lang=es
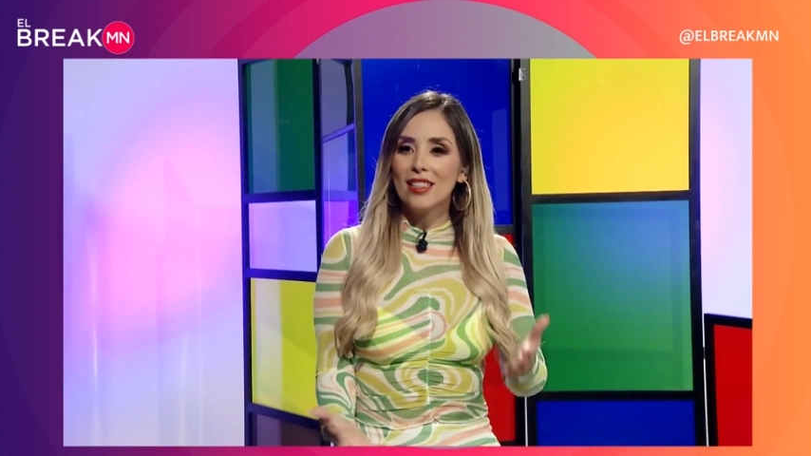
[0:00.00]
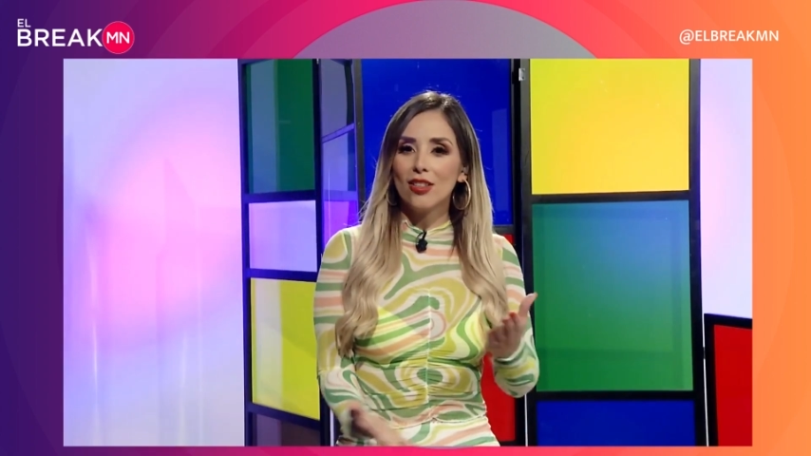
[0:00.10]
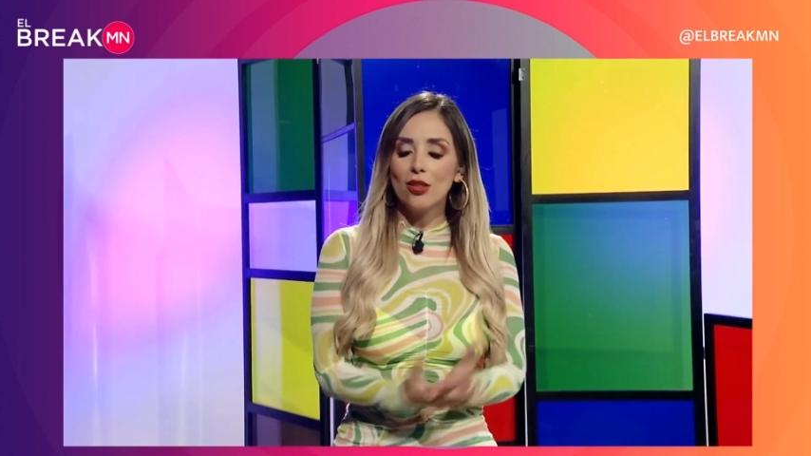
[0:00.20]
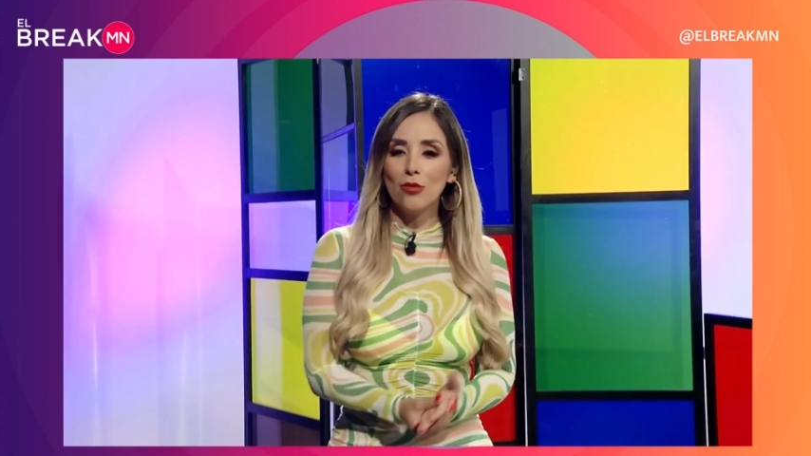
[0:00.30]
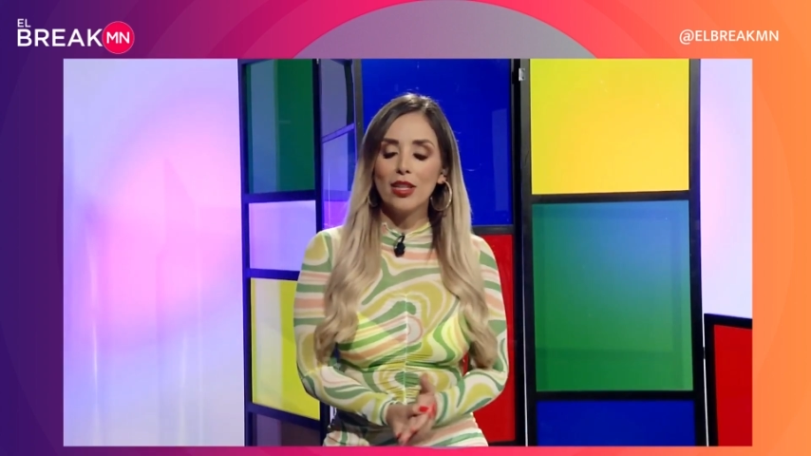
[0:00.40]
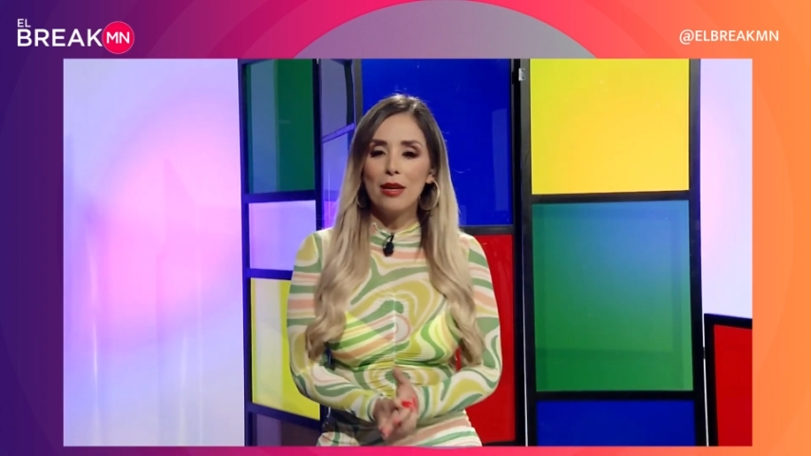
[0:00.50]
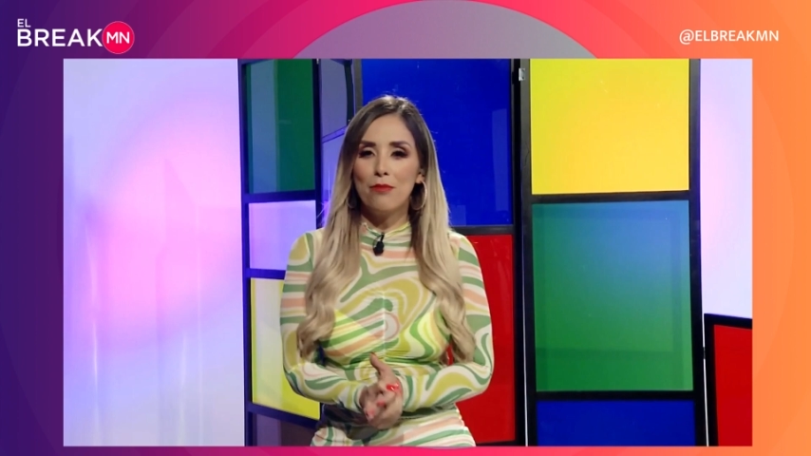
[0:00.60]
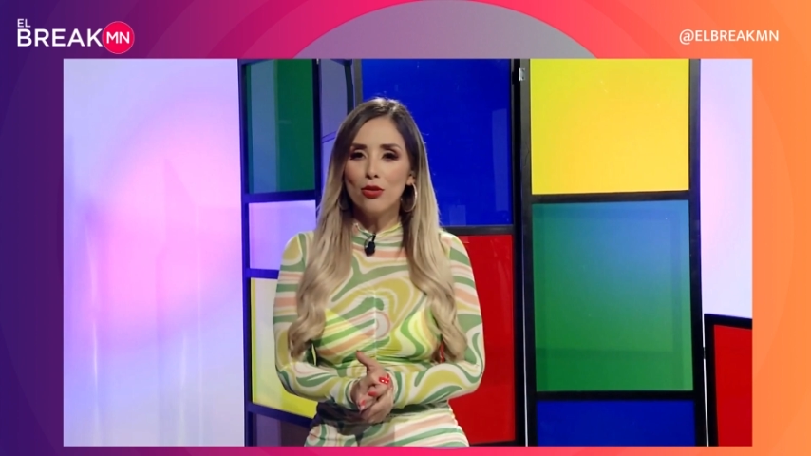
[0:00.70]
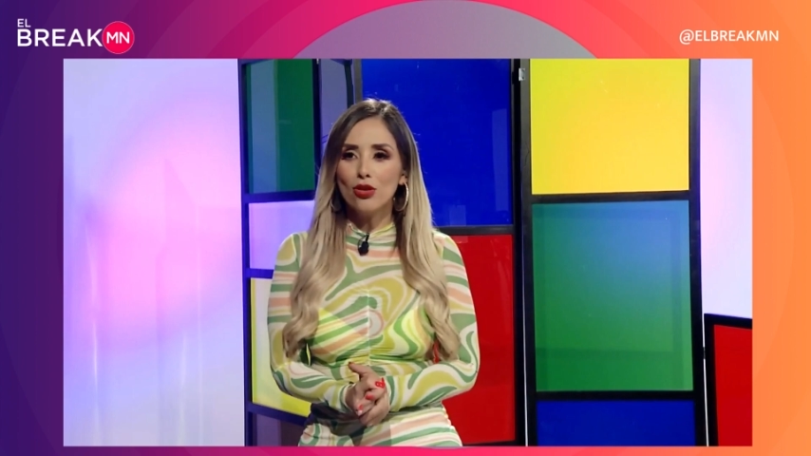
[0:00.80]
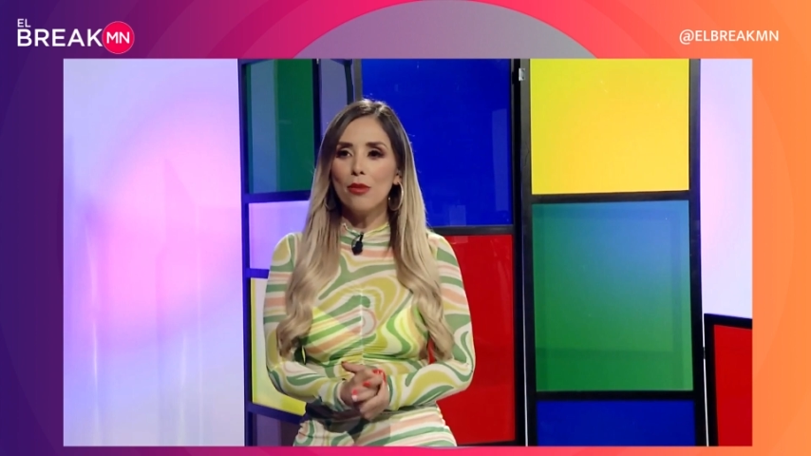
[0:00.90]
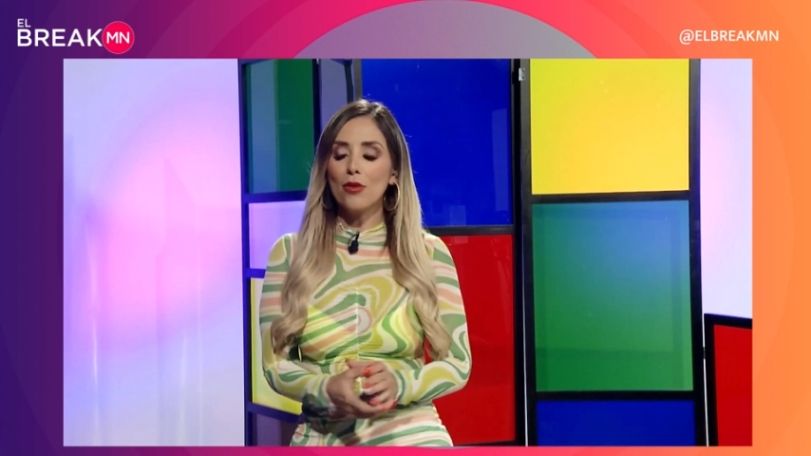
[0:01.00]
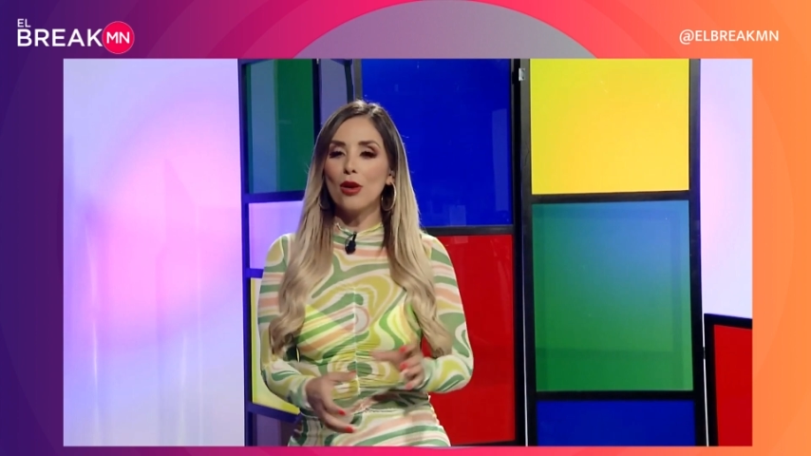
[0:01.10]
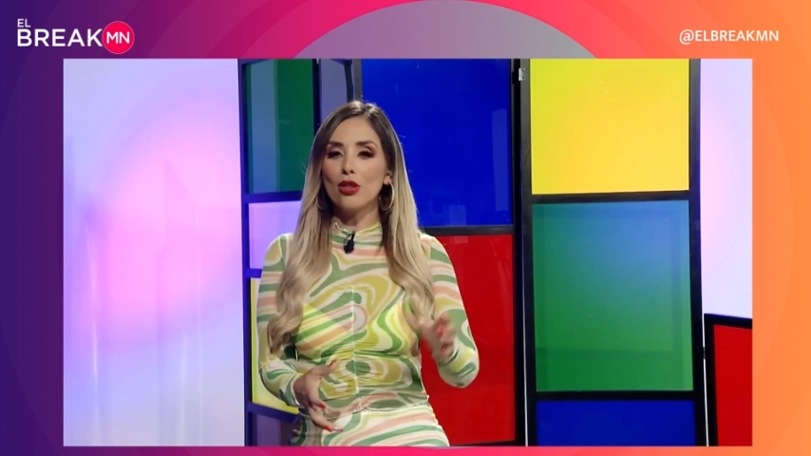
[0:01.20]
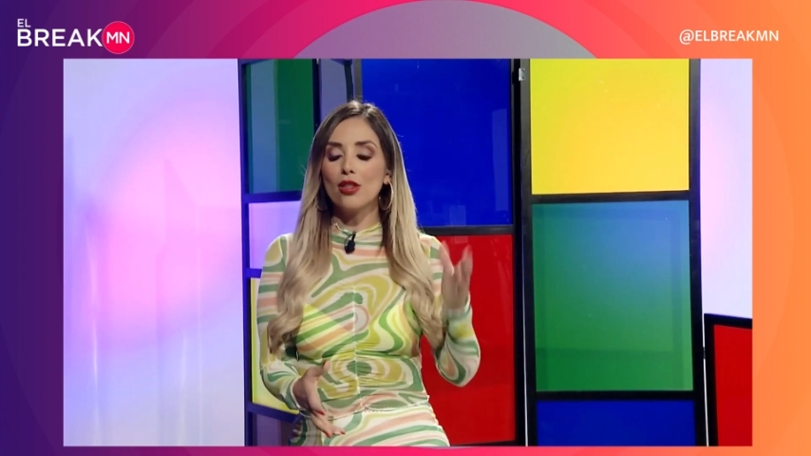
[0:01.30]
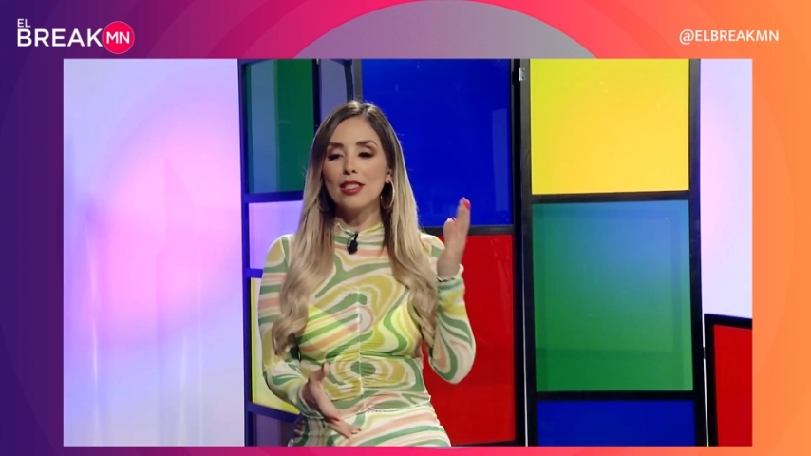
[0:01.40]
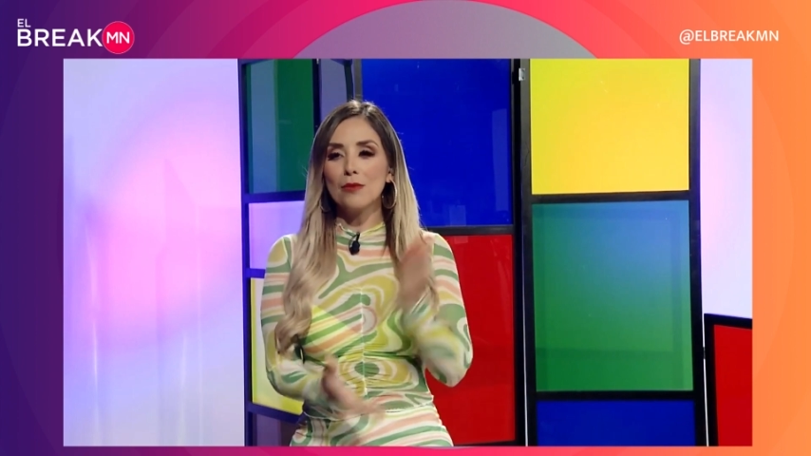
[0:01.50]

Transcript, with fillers: como que el punto, cuando dices